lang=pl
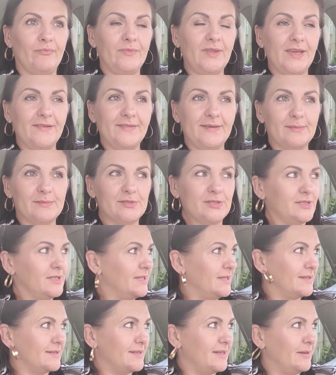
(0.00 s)
nie wiem, czy nie
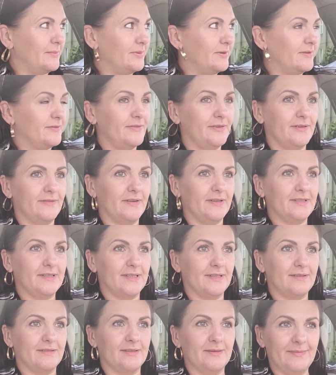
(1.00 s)
jest lepiej wyrwać
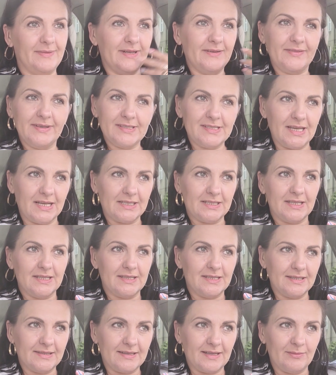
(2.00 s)
tego zęba. Ale wiecie, jak
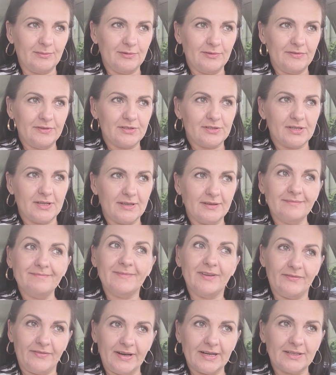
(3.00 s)
dentysta mówi, że
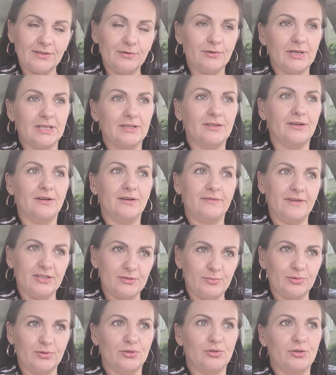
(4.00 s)
warto
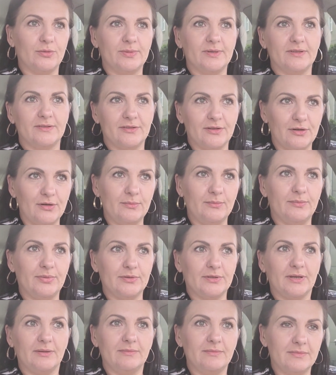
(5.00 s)
ratować, bo to dobry ząb, bo
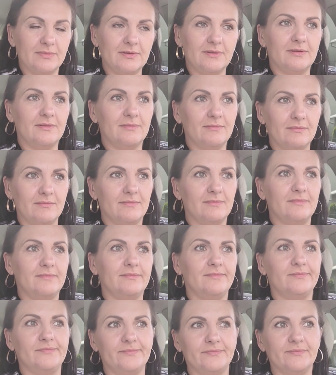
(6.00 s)
tam
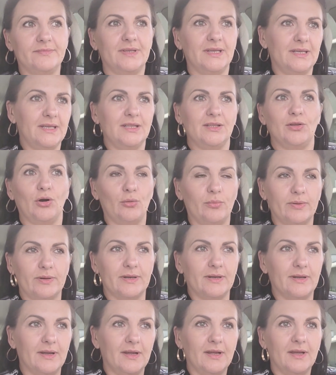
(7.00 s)
jaki
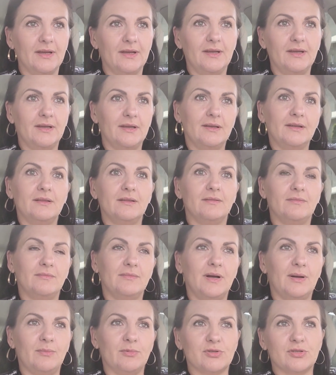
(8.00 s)
dobry.
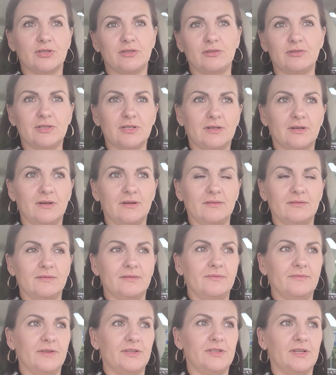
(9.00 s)
A może to tylko,
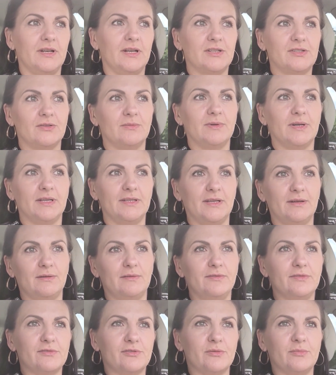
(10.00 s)
wiecie, leczą
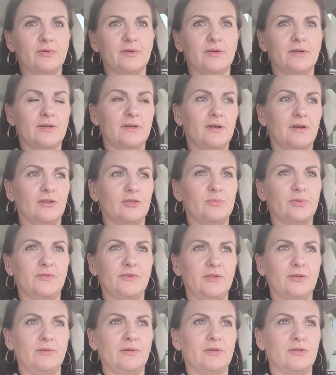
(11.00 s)
kanałowe, żeby
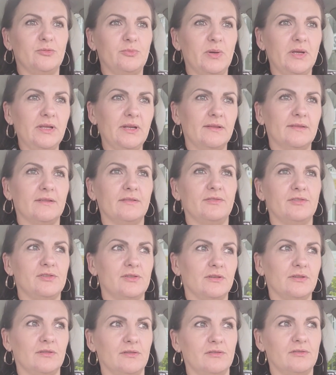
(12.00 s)
odpowiednią ilość pieniędzy
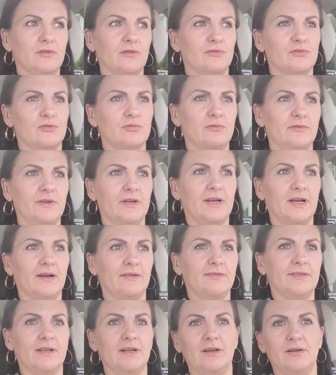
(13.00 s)
wyciągnąć od człowieka.
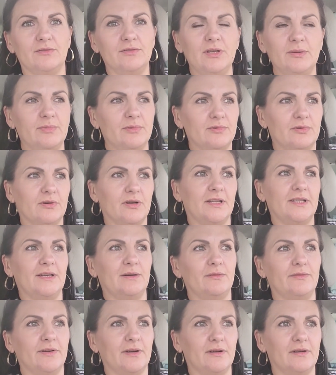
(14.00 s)
Wcale on nie był do
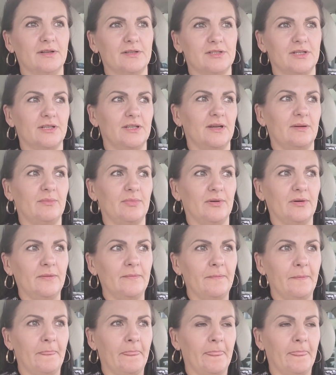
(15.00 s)
kanałowego leczenia, bo